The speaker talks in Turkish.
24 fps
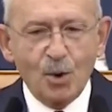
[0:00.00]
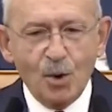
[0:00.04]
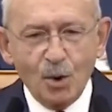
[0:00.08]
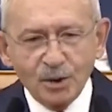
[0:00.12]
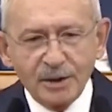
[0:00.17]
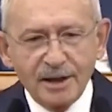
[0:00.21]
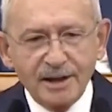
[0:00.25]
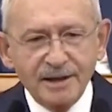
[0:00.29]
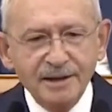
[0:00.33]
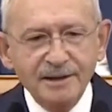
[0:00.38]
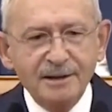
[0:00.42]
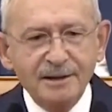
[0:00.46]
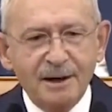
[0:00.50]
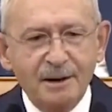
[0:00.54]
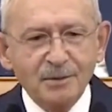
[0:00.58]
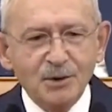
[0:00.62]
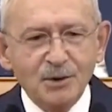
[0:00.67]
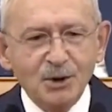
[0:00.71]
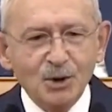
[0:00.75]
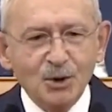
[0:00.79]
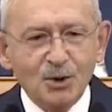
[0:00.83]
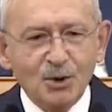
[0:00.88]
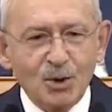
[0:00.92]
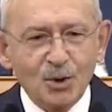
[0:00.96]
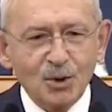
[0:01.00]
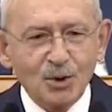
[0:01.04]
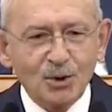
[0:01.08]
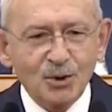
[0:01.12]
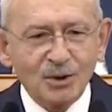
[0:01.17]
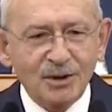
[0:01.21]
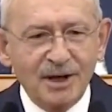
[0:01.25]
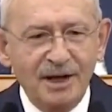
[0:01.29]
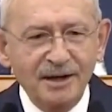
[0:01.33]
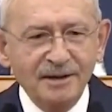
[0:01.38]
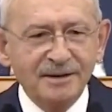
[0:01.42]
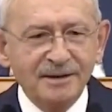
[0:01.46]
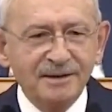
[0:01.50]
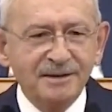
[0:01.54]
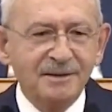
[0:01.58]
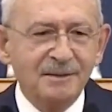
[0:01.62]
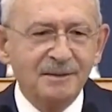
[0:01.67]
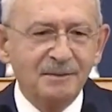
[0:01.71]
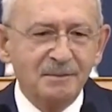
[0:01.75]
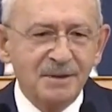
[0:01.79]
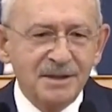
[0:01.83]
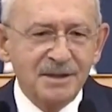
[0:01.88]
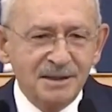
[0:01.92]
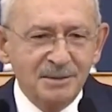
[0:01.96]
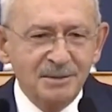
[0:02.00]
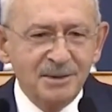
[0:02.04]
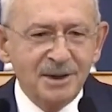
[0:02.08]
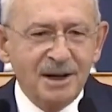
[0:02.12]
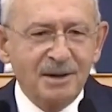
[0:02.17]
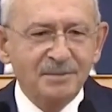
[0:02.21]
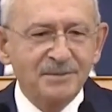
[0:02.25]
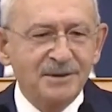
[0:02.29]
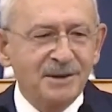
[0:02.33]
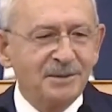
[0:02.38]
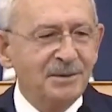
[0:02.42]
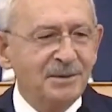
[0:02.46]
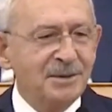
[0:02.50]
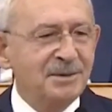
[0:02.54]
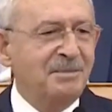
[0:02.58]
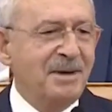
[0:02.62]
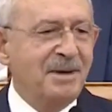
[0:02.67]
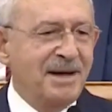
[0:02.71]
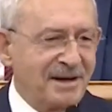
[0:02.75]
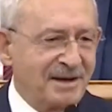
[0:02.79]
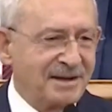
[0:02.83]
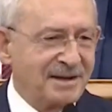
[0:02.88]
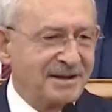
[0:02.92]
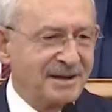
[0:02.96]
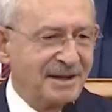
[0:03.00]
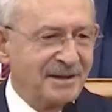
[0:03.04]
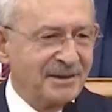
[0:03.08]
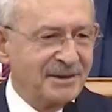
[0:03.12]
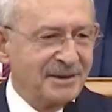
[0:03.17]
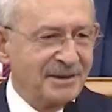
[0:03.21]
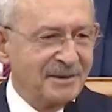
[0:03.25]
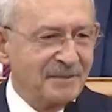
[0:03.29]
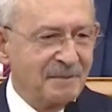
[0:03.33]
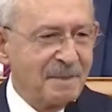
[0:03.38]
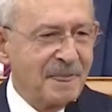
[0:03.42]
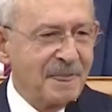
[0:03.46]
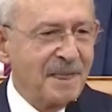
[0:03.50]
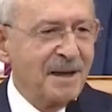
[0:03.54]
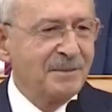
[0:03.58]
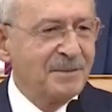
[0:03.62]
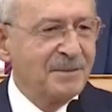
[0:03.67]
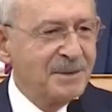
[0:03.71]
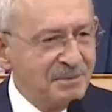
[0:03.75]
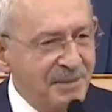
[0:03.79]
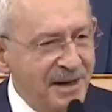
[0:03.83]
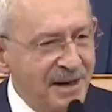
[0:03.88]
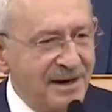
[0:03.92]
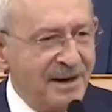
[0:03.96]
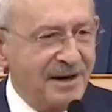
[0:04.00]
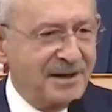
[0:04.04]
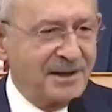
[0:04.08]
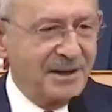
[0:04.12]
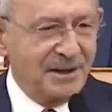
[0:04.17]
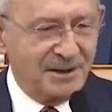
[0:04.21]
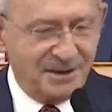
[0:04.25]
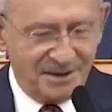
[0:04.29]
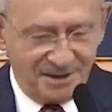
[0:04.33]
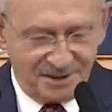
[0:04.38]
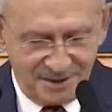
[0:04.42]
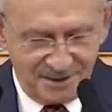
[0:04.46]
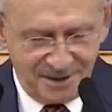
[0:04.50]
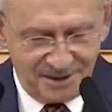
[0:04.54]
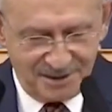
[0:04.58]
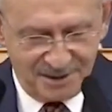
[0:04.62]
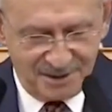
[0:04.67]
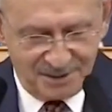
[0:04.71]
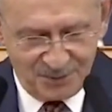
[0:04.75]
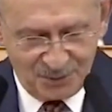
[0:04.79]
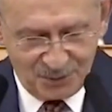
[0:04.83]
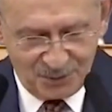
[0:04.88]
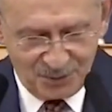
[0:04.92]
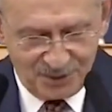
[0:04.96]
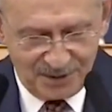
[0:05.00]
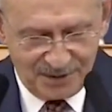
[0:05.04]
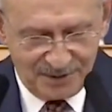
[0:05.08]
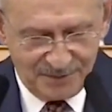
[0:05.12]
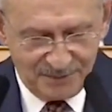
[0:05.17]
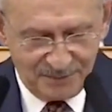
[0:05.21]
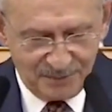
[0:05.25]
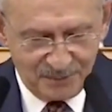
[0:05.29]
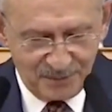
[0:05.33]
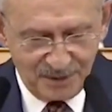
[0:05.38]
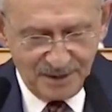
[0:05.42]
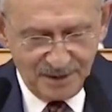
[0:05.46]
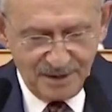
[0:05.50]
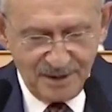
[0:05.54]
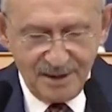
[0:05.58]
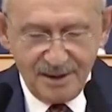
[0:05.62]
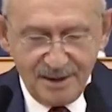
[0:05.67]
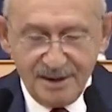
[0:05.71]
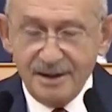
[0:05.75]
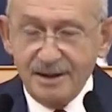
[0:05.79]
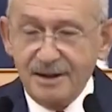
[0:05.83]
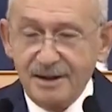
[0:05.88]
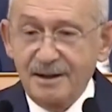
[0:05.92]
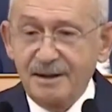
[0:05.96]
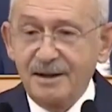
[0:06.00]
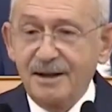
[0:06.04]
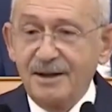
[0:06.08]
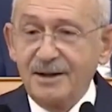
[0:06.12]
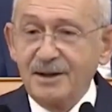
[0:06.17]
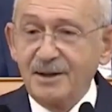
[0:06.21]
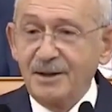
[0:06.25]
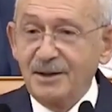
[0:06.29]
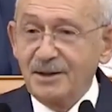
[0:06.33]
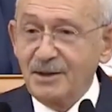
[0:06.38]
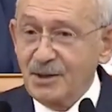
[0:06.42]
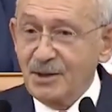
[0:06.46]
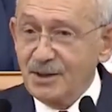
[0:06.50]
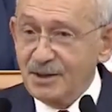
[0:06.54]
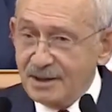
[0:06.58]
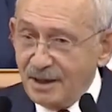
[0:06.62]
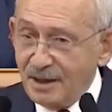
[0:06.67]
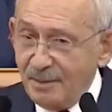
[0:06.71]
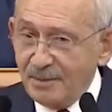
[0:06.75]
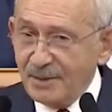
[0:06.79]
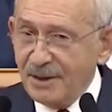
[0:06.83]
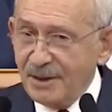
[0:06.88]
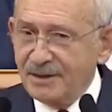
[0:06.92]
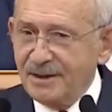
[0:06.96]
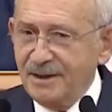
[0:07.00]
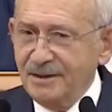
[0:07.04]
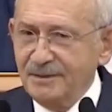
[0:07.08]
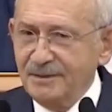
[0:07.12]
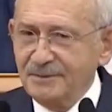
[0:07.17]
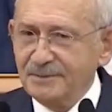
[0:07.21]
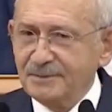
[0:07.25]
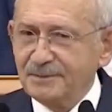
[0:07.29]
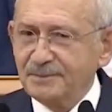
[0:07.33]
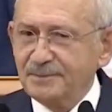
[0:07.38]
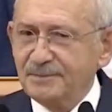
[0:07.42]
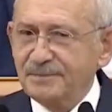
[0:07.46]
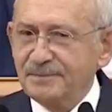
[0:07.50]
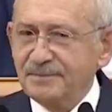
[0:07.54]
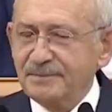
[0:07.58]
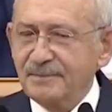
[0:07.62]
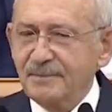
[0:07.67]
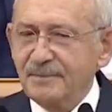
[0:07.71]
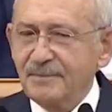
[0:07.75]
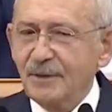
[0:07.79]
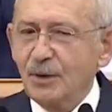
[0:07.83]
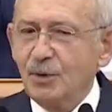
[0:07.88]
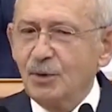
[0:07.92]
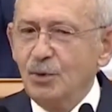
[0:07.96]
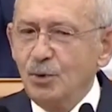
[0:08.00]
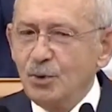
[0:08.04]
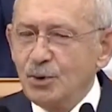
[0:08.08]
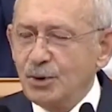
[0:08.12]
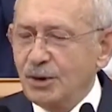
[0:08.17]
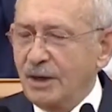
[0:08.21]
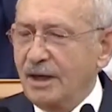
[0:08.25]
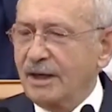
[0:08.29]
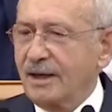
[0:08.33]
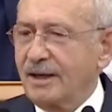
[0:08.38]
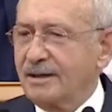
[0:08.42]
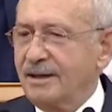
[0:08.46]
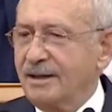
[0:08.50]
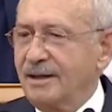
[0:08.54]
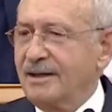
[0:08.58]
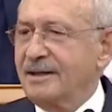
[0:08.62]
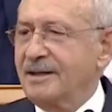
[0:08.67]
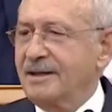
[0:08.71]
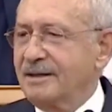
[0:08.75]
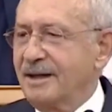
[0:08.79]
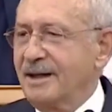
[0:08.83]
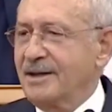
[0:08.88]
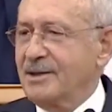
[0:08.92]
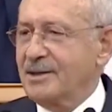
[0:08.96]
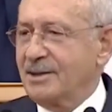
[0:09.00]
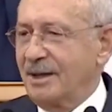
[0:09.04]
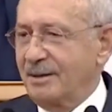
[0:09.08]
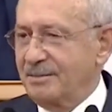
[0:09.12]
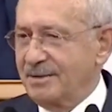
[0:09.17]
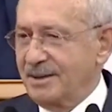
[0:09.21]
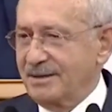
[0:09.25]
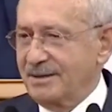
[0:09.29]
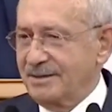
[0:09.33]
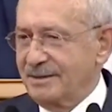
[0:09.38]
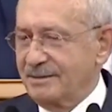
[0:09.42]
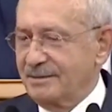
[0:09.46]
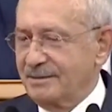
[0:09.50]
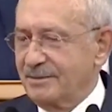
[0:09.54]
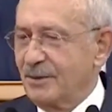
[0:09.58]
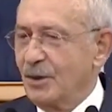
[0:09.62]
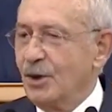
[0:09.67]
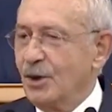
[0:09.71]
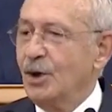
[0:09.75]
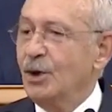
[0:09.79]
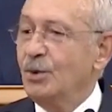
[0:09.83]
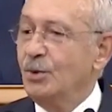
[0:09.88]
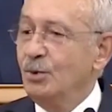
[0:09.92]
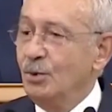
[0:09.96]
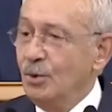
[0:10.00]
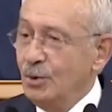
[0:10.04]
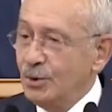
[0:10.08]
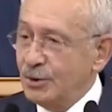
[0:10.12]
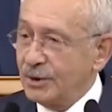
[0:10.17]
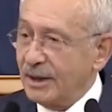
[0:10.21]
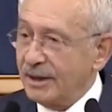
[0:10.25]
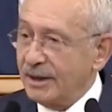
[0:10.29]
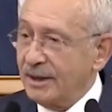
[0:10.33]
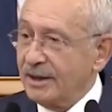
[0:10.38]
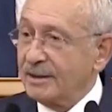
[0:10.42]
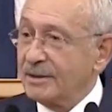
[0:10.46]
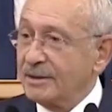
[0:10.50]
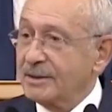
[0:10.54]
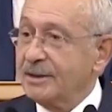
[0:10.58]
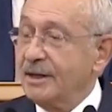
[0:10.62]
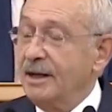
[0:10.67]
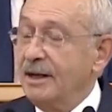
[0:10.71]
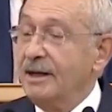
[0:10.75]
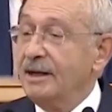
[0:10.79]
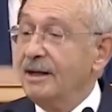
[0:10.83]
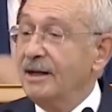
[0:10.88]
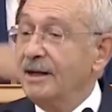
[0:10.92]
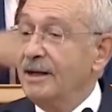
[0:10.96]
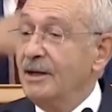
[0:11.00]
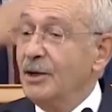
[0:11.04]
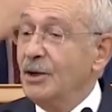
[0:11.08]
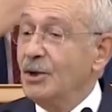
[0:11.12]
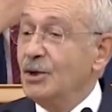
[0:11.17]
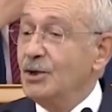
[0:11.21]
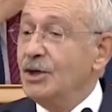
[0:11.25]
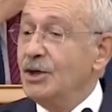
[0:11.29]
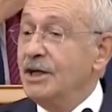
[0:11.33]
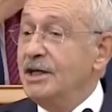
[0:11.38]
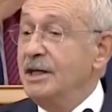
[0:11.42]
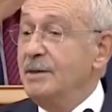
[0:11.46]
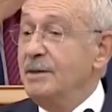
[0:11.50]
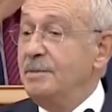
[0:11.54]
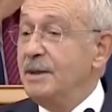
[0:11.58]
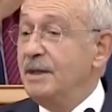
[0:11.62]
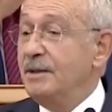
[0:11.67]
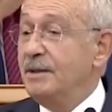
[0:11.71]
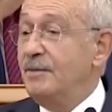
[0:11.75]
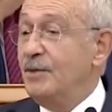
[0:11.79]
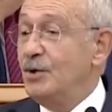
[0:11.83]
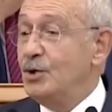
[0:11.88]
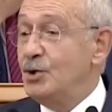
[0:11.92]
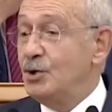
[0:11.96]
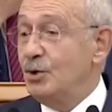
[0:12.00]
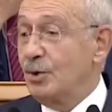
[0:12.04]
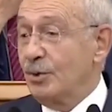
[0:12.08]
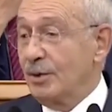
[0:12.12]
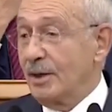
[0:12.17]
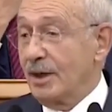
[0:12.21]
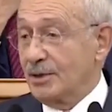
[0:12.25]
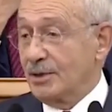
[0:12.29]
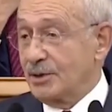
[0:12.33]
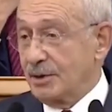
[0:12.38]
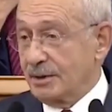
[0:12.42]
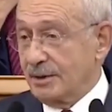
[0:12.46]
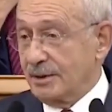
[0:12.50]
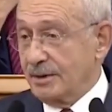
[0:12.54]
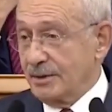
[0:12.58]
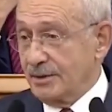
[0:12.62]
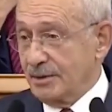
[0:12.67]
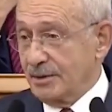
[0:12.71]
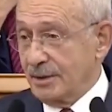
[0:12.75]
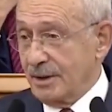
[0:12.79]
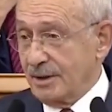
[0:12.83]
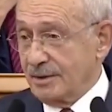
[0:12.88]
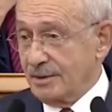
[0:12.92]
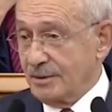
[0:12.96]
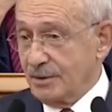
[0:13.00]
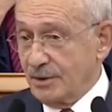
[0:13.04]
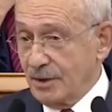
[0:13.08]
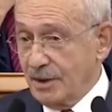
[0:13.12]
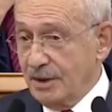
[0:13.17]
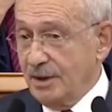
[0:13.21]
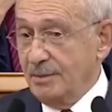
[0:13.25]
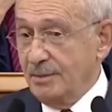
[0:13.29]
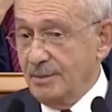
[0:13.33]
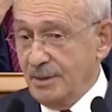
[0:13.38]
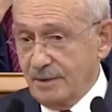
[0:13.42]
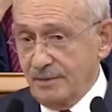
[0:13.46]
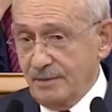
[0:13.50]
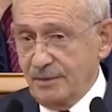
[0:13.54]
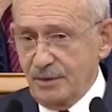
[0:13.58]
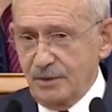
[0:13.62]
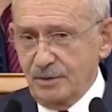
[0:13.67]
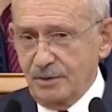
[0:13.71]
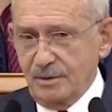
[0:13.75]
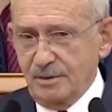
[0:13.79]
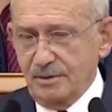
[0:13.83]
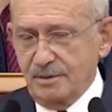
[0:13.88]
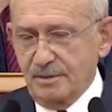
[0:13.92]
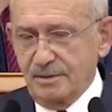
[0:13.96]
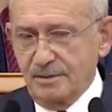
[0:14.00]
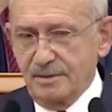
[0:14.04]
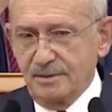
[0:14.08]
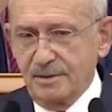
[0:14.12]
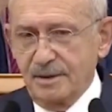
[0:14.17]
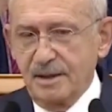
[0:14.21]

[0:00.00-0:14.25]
Onların yaptığı korkudan bizim yaptığımız meraktandı merak ettik nedir bu diye. Sabredin, 3 aralığa kadar sabredin. 3 Aralık'ta yeni bir vizyonu açıklayacağız. Yeni bir vizyonu.